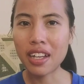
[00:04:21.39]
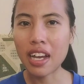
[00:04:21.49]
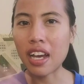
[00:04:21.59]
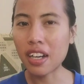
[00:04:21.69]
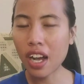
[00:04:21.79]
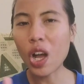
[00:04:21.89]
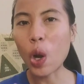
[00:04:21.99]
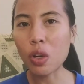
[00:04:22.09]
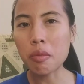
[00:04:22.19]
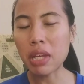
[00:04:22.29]
Karena
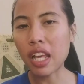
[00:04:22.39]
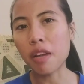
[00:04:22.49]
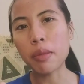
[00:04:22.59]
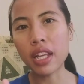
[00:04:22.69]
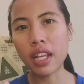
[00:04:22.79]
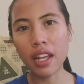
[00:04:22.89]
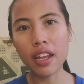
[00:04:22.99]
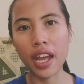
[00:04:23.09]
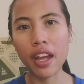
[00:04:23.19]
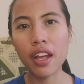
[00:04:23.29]
kalau dipikir-pikir ya,